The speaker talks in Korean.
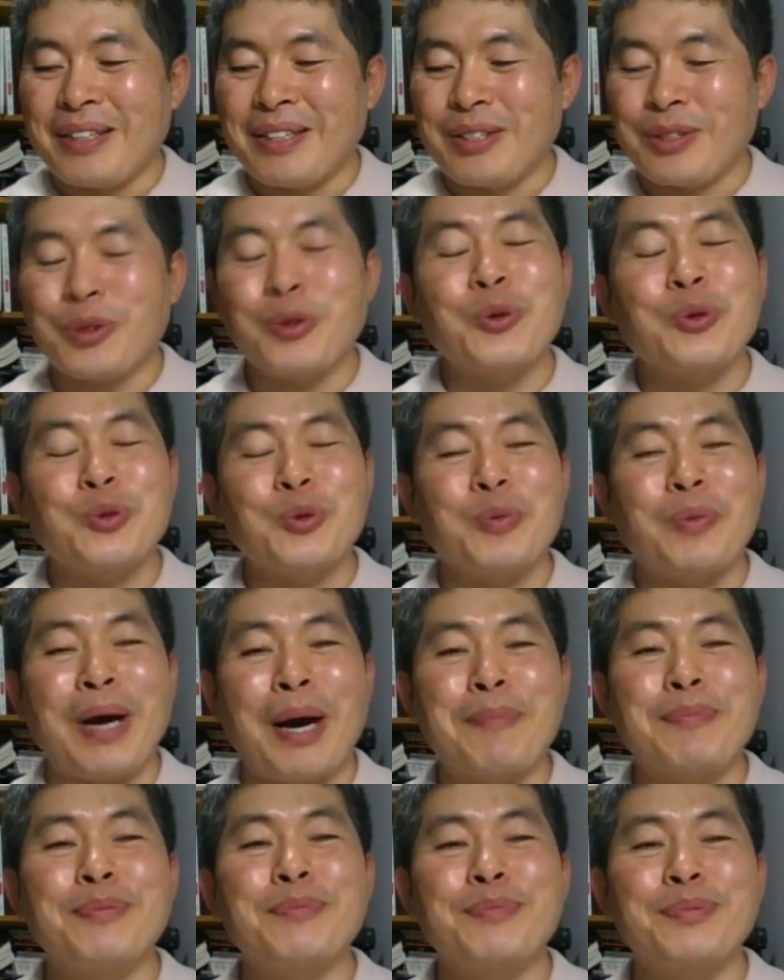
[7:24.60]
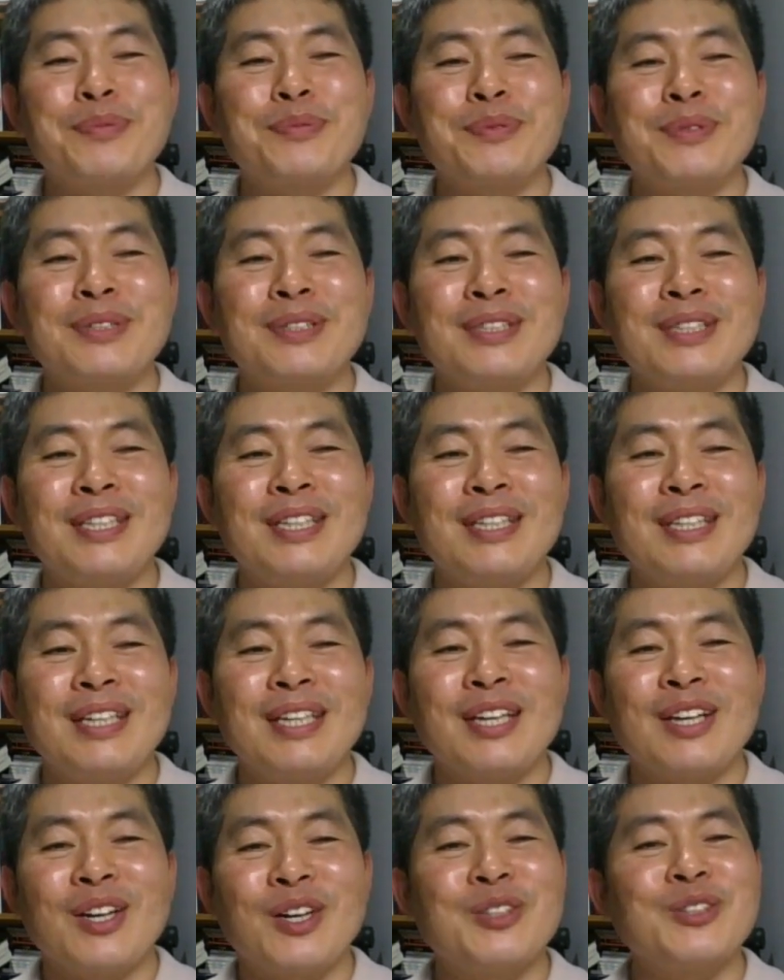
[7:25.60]
서로 좀 아픈 부분들이
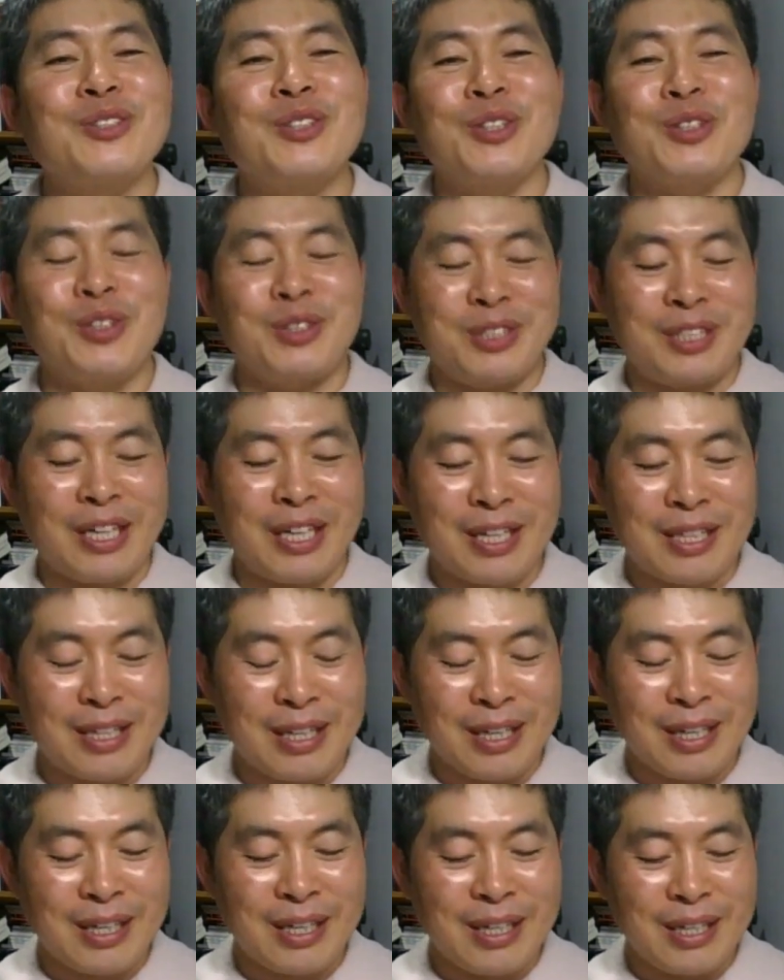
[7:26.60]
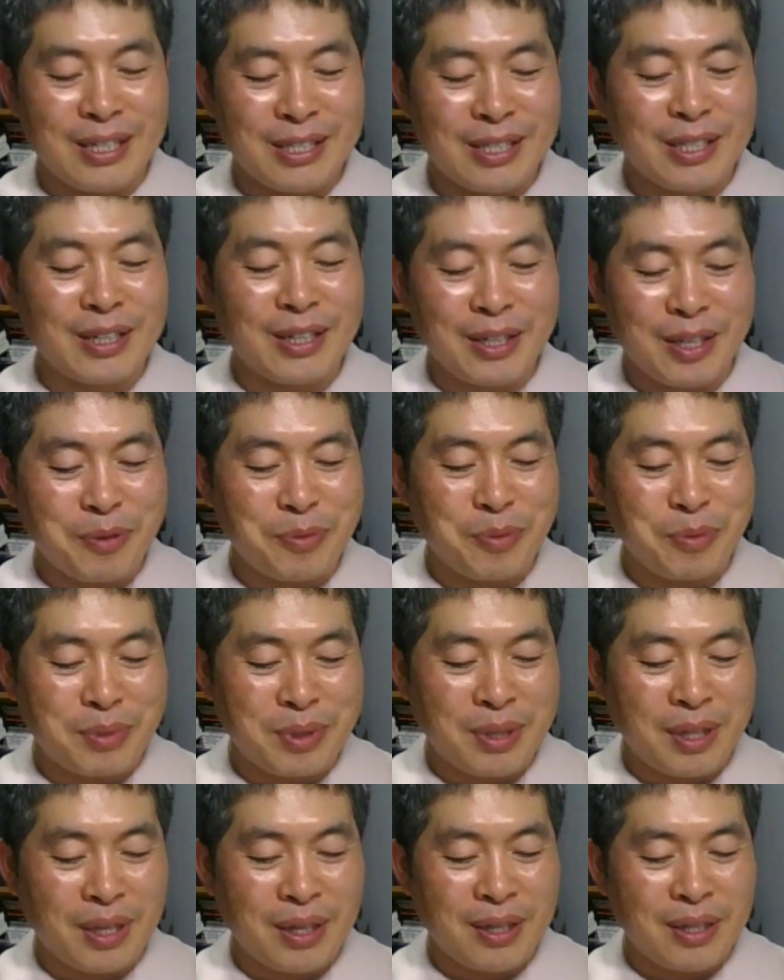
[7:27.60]
건드려졌지 않았나 생각해
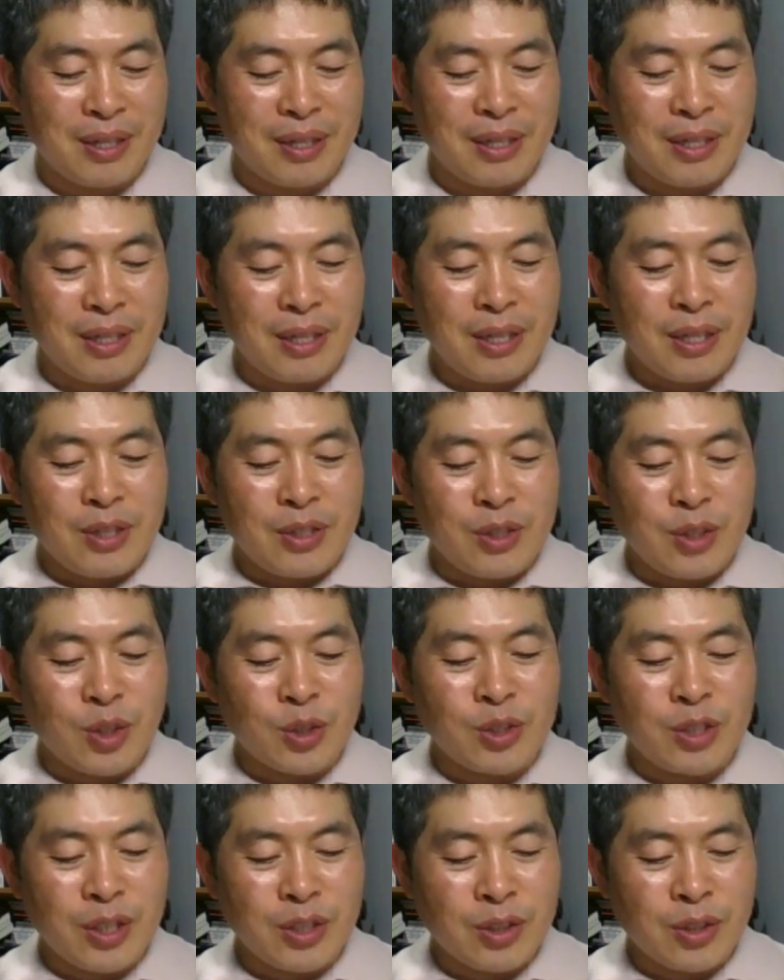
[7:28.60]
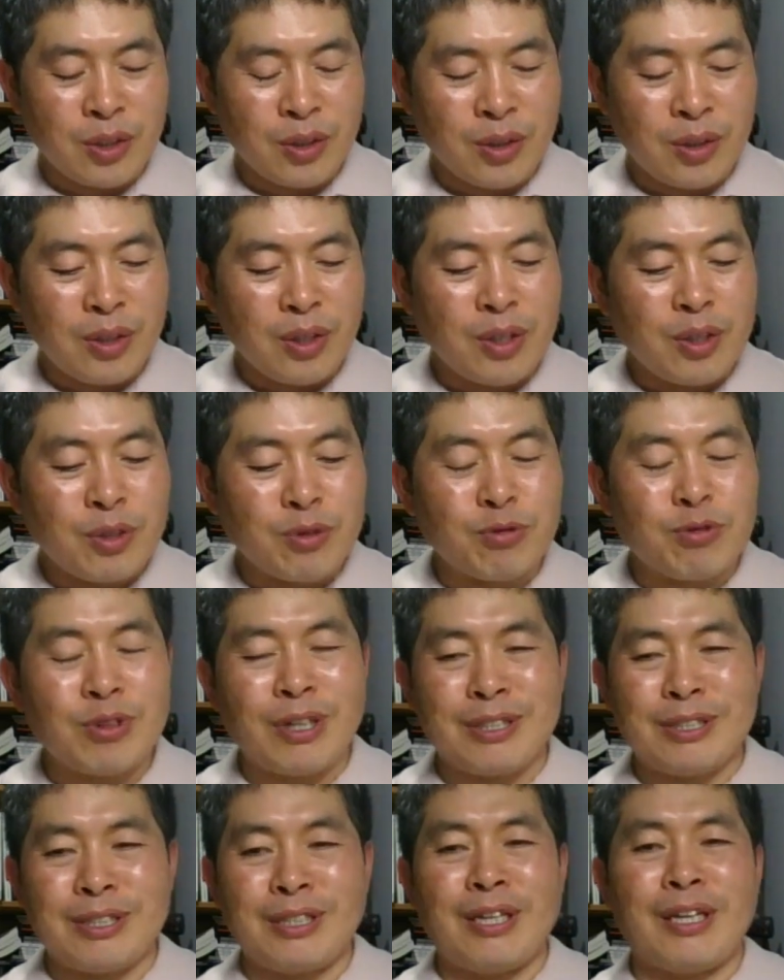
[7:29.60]
봅니다. 여기에서 우리가
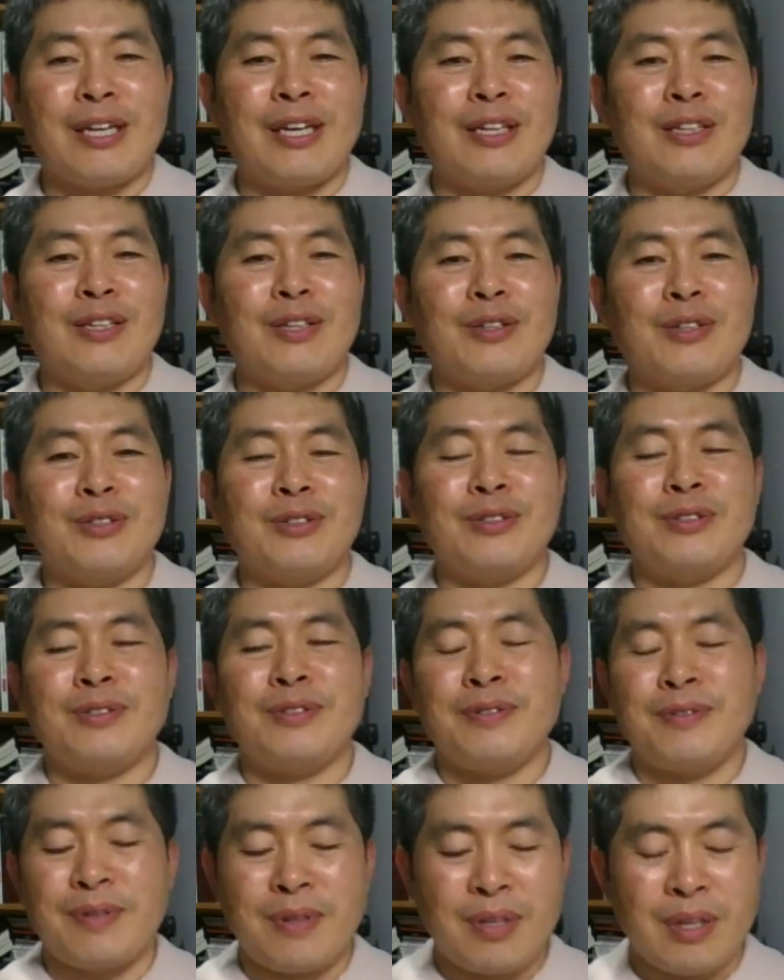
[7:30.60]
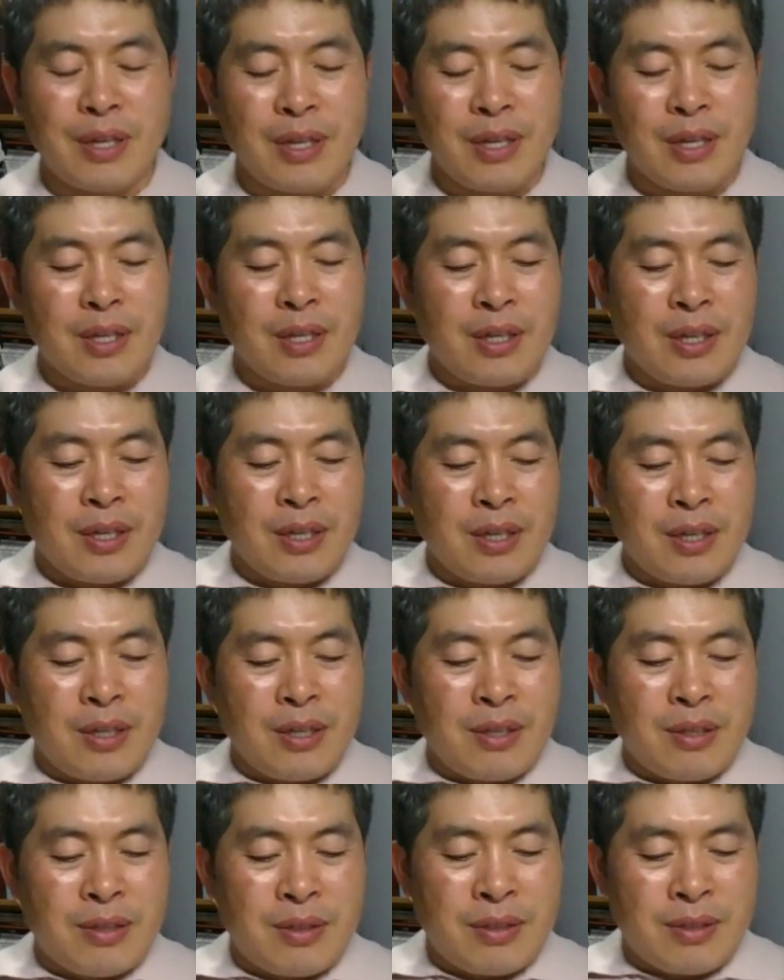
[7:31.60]
생각해야 될 것은
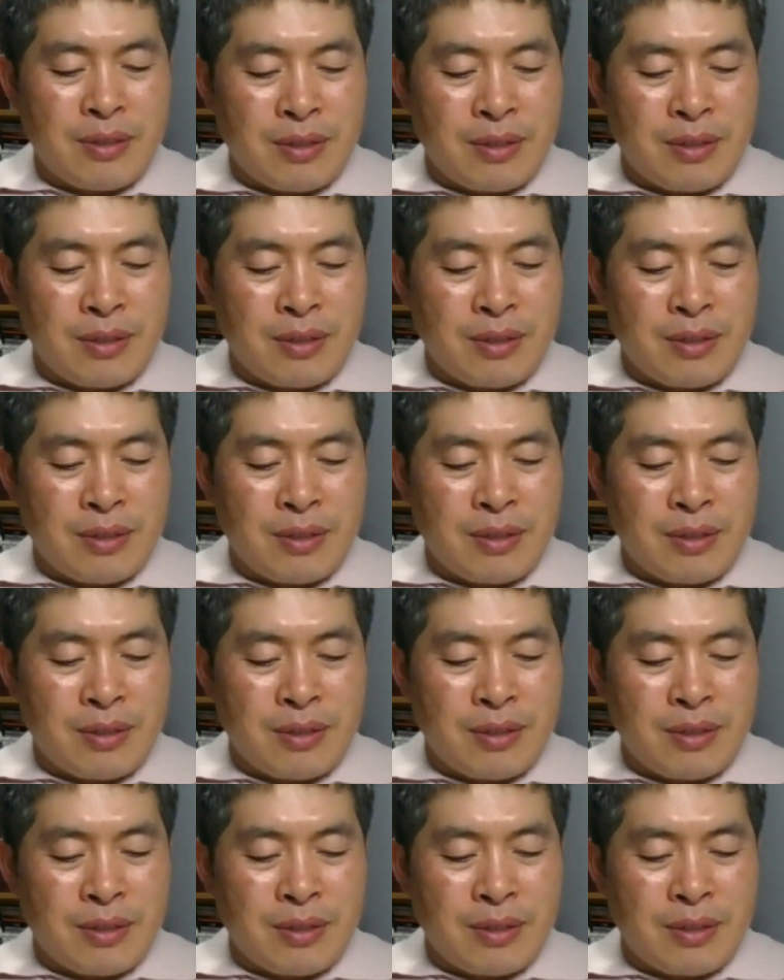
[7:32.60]
어,